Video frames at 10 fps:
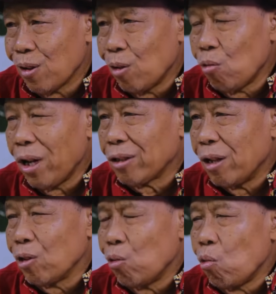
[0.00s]

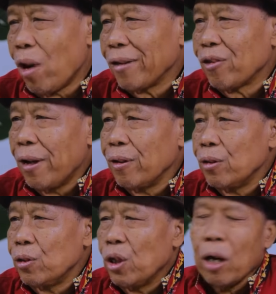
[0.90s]

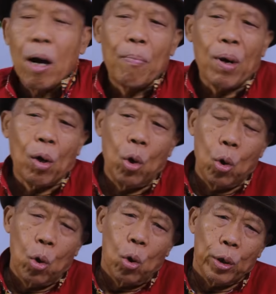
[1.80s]
kekuatan-kekuatan ya nggak
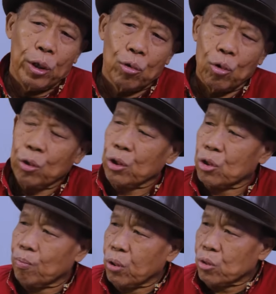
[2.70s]
perlu itu
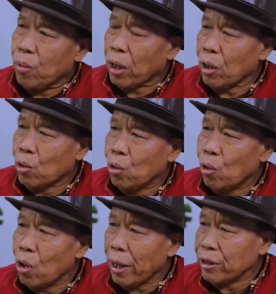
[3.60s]
disebut sebagai
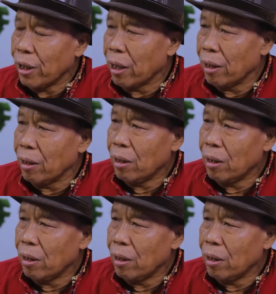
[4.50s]
golongan yang